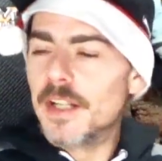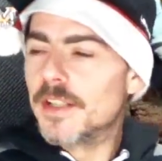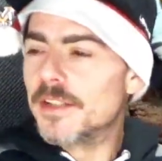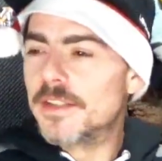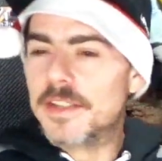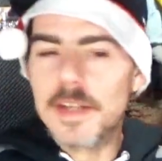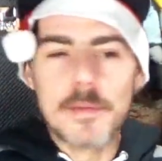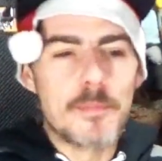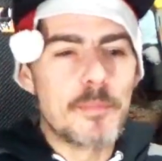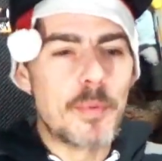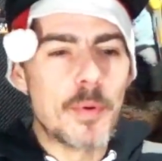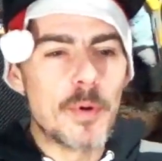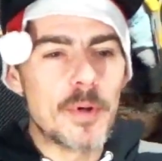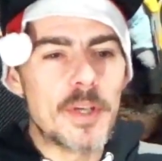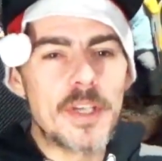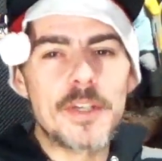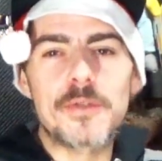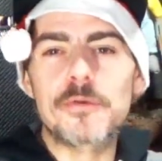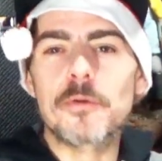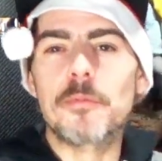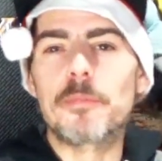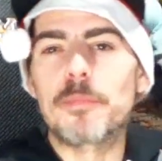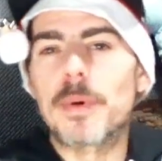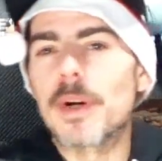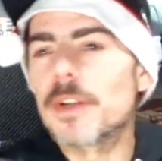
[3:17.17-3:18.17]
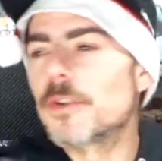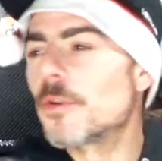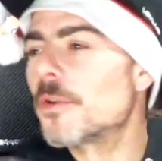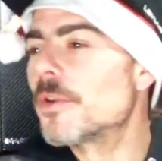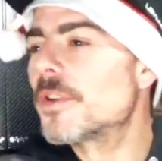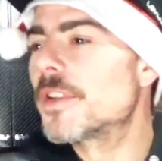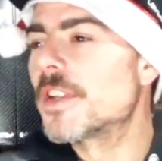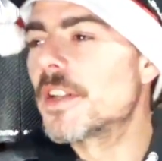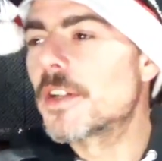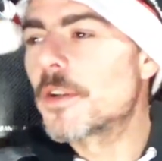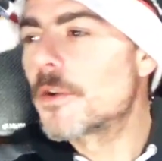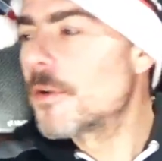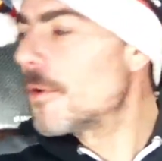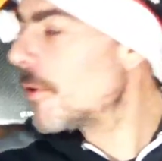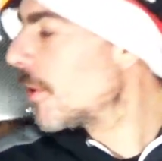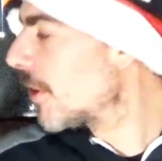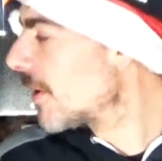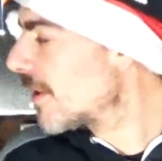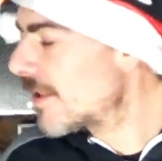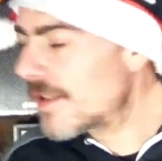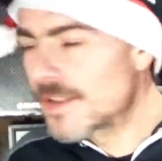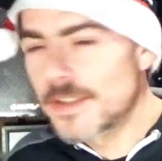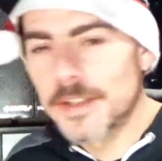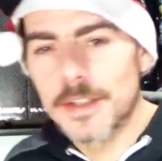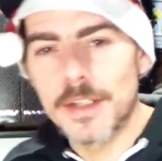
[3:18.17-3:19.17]
des pots qui sont pas dans le décor
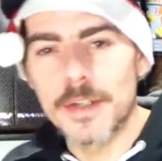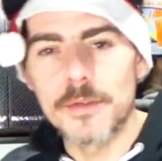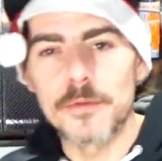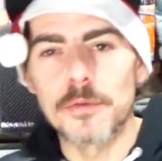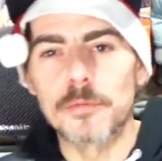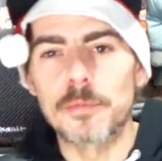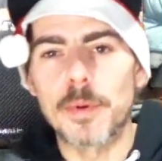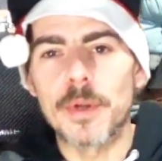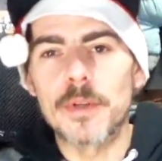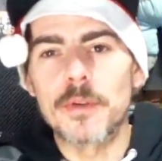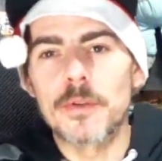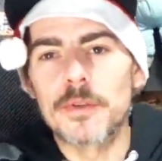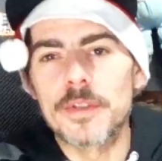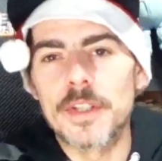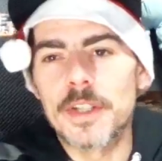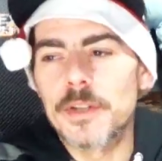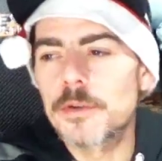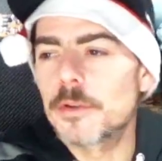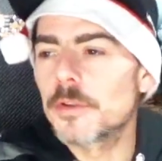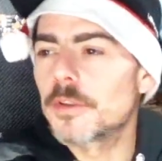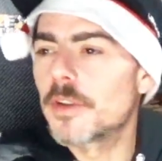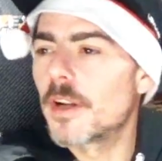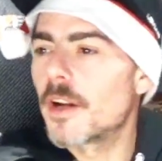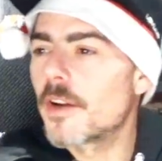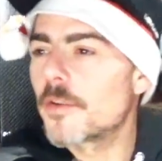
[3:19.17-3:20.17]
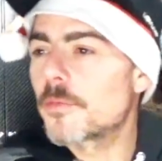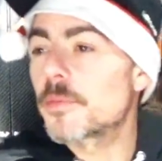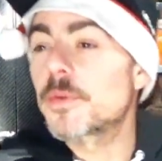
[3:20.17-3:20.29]
ici, qui sont pas dans le décor des lives,